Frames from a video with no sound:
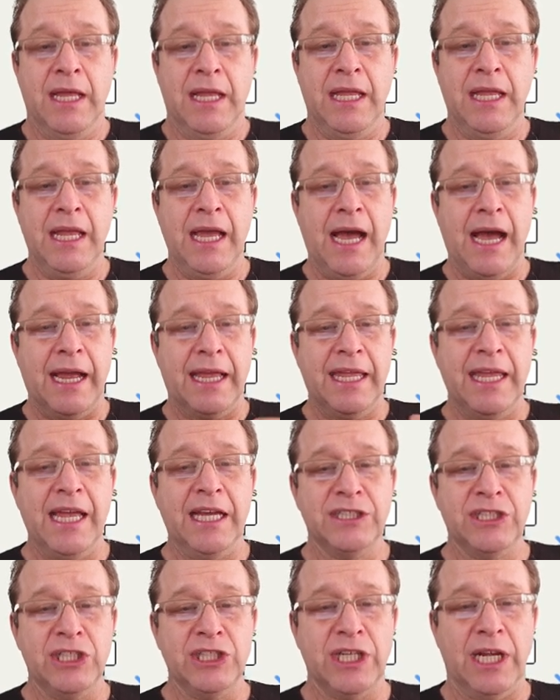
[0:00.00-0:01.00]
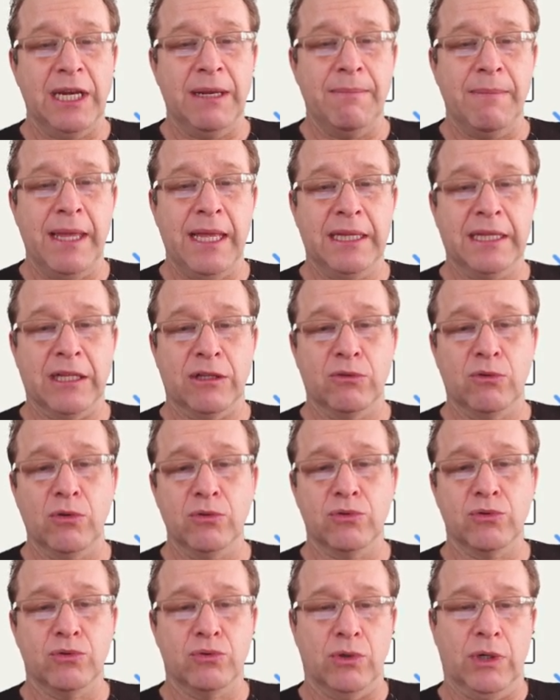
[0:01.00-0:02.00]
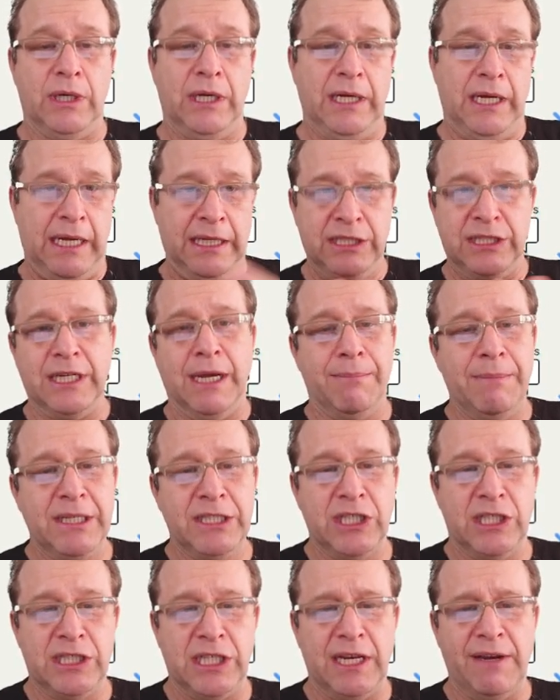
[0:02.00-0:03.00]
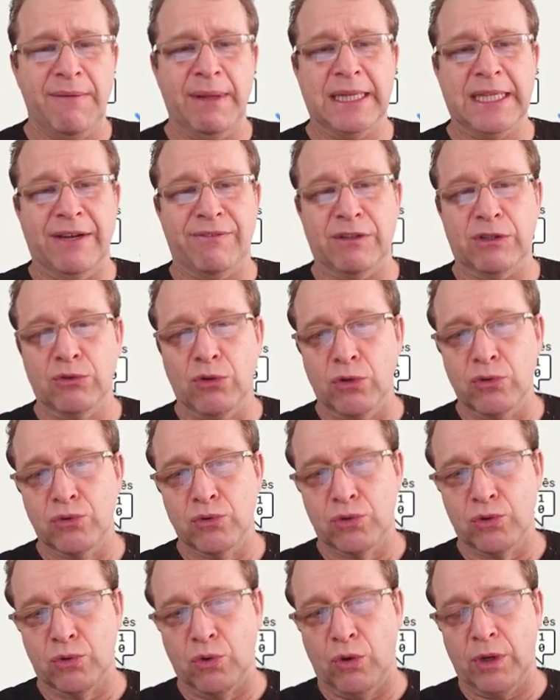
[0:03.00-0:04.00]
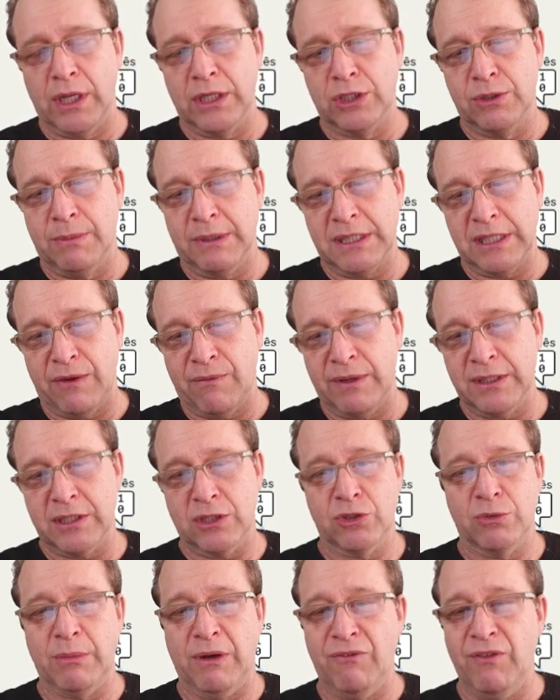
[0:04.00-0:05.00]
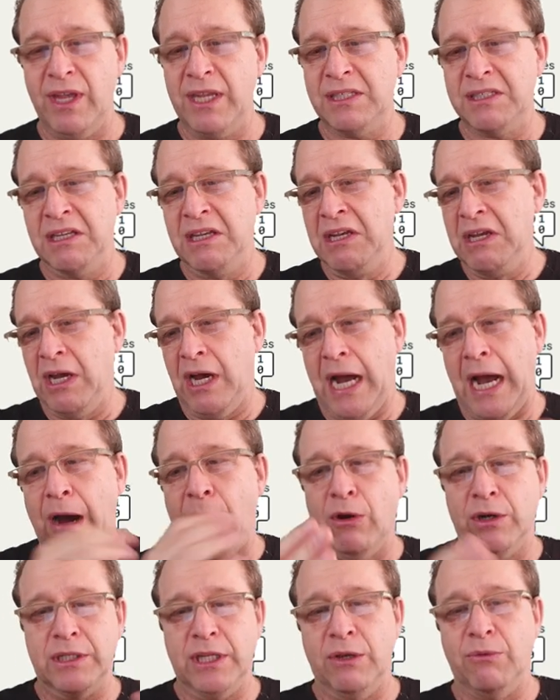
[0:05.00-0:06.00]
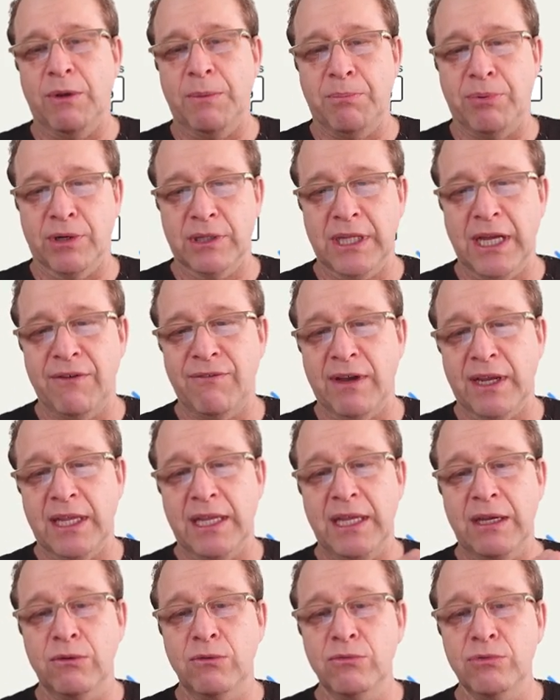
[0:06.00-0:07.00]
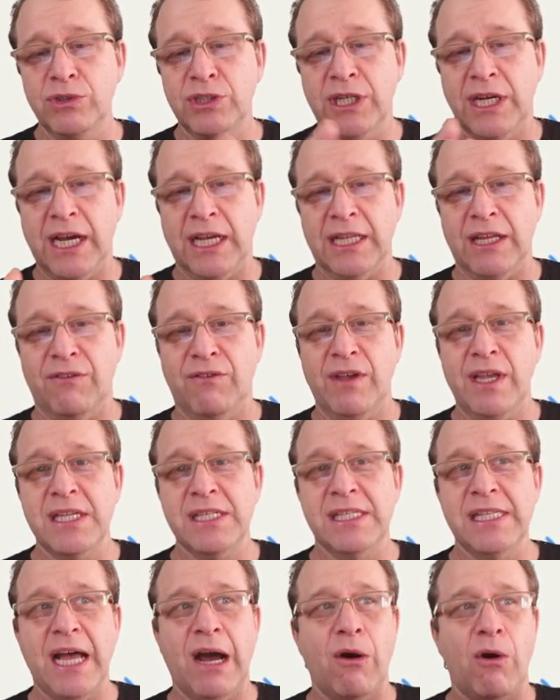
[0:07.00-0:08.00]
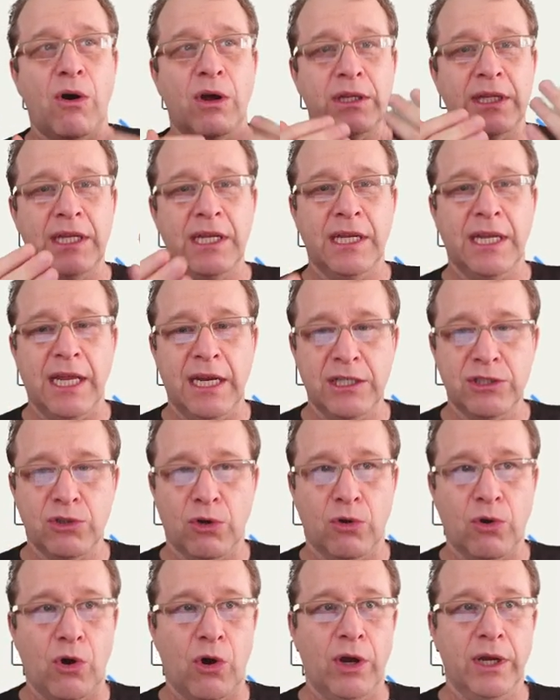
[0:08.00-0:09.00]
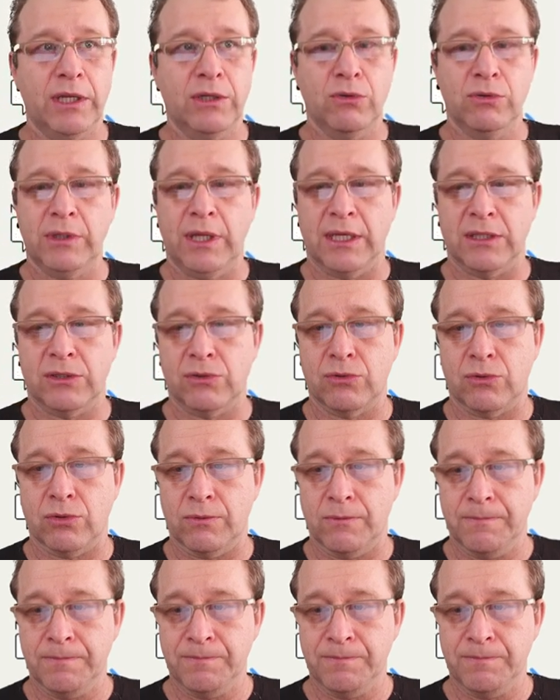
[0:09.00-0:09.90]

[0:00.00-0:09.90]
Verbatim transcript: E aqui a gente alimenta todos, antigamente a gente alimentava todos os tokens de uma sequência de uma vez, a ordem não importava, aqui um de cada vez na ordem que eles ocorrem no texto.